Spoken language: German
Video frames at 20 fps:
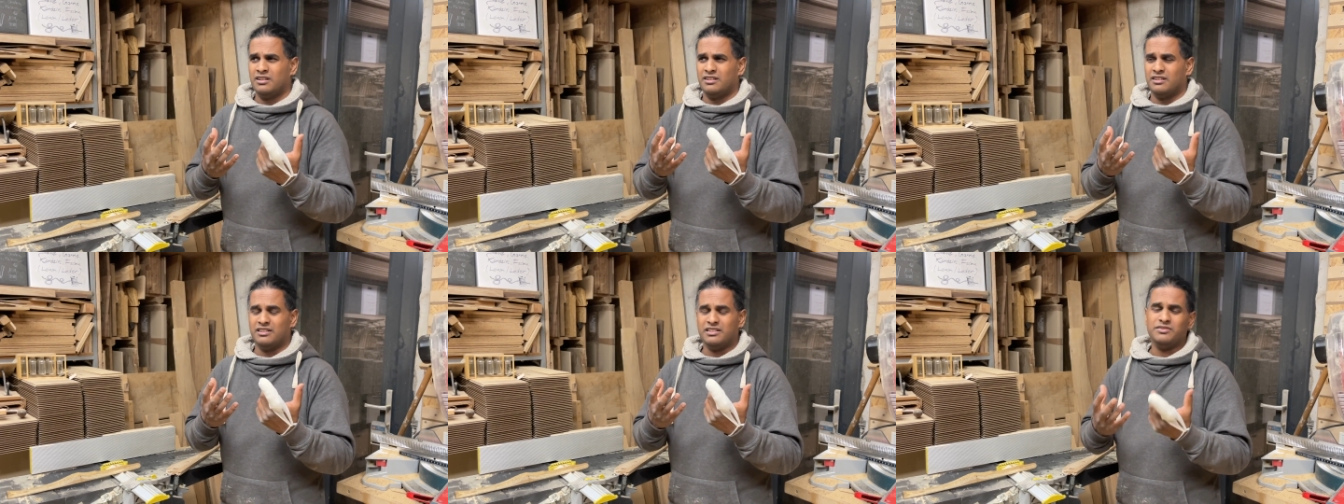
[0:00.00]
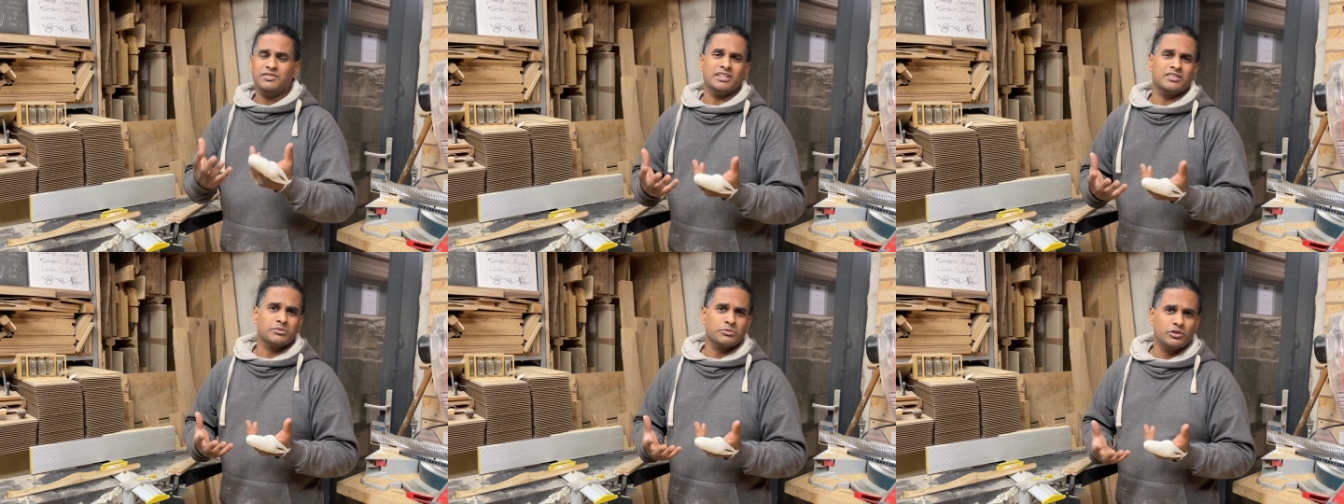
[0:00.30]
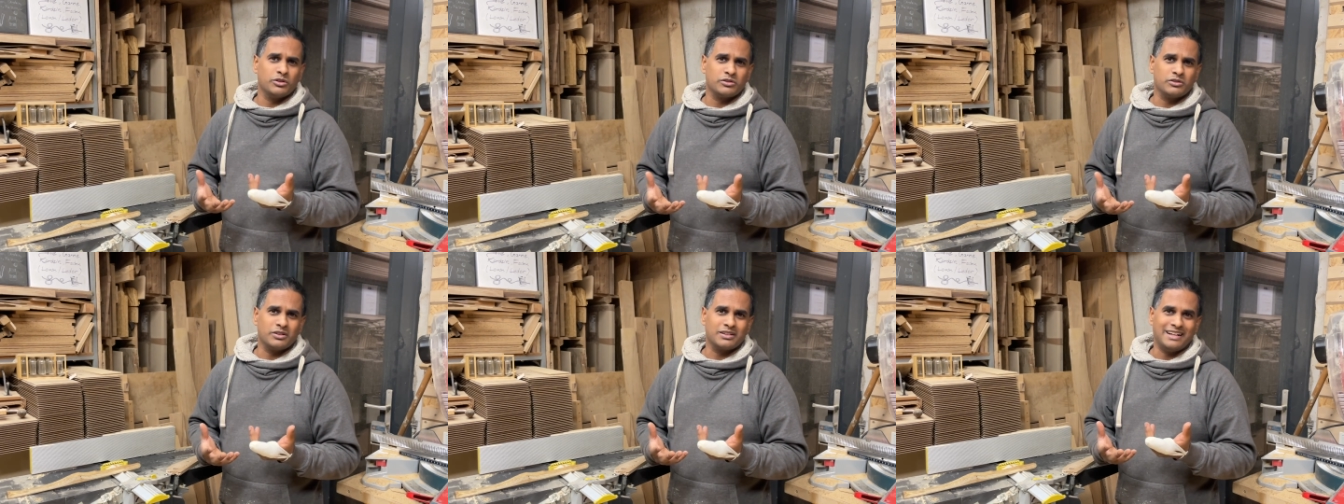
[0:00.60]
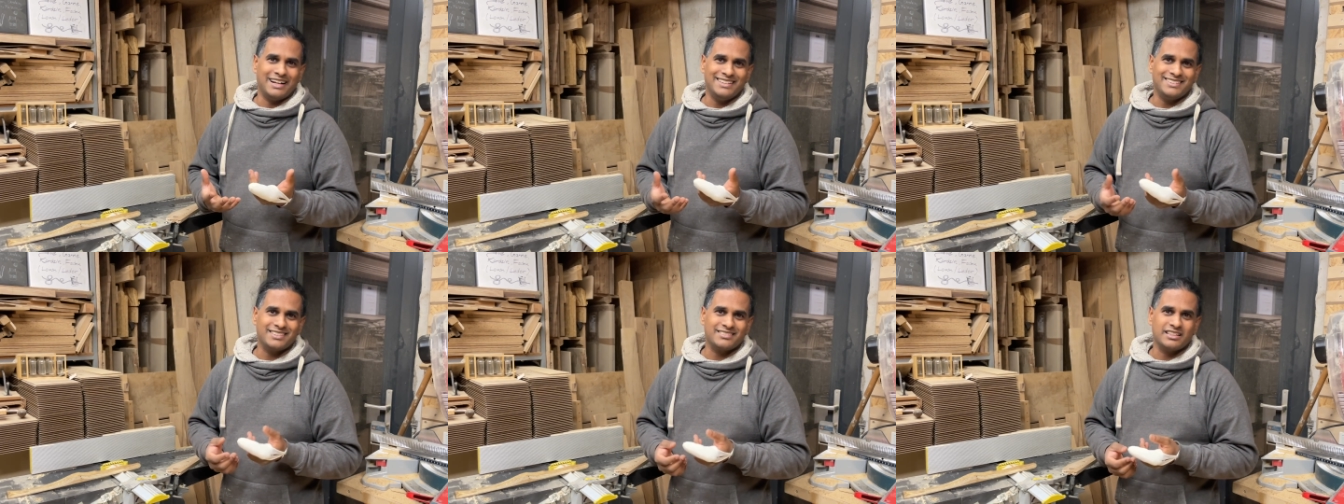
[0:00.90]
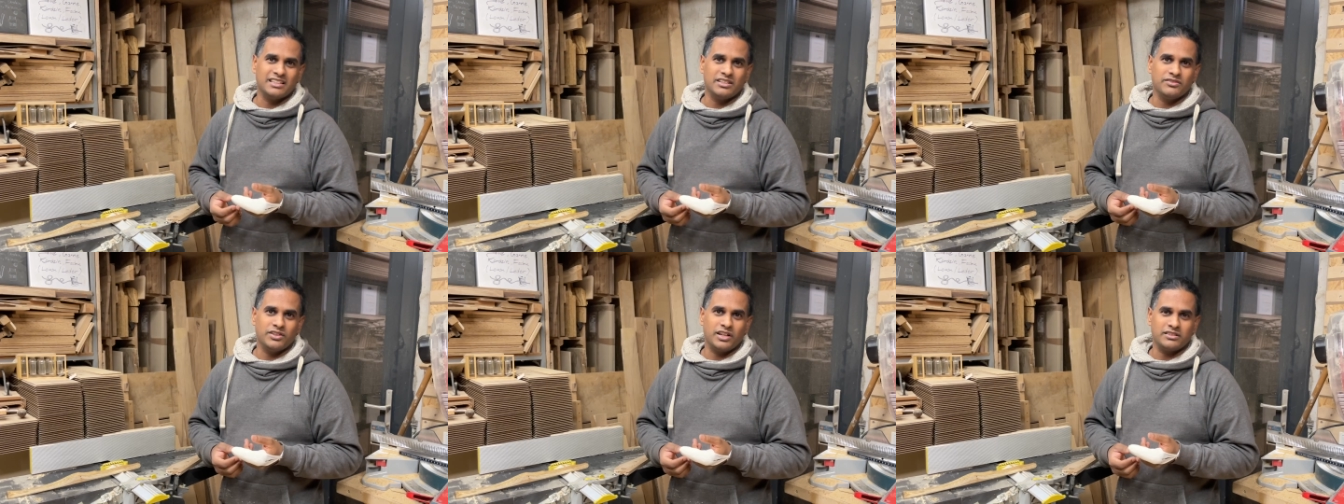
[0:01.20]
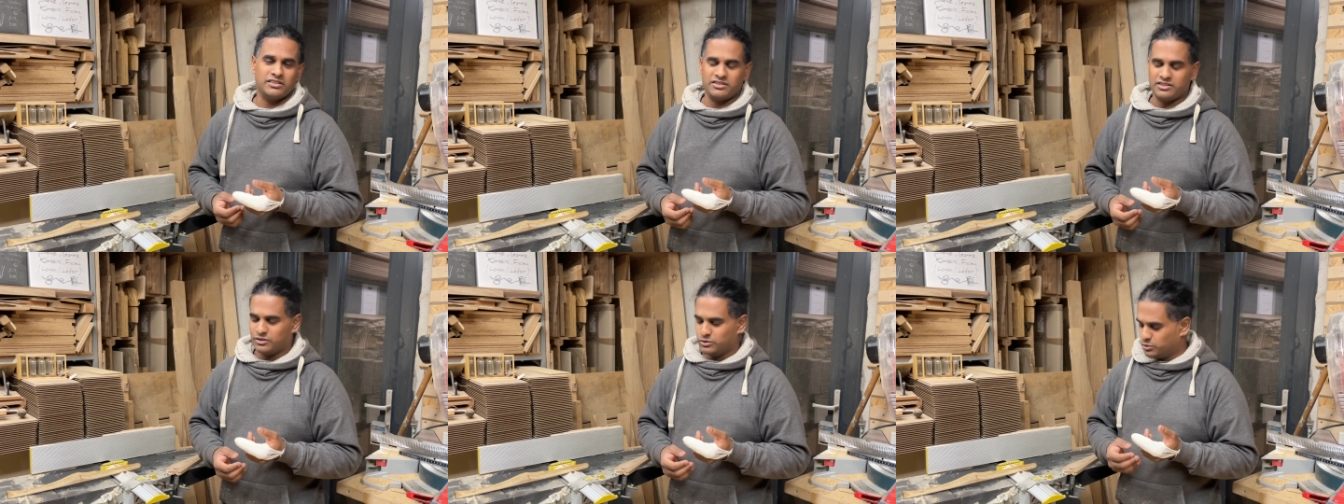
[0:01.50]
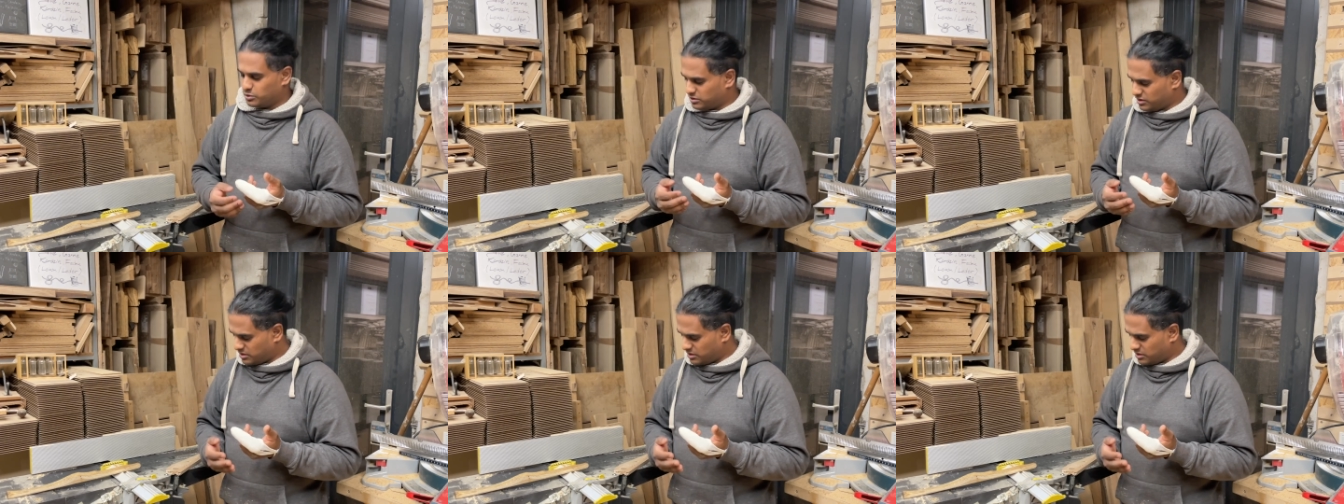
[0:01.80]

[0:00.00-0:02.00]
Ich war zum Glück noch geistesgegenwärtig genug,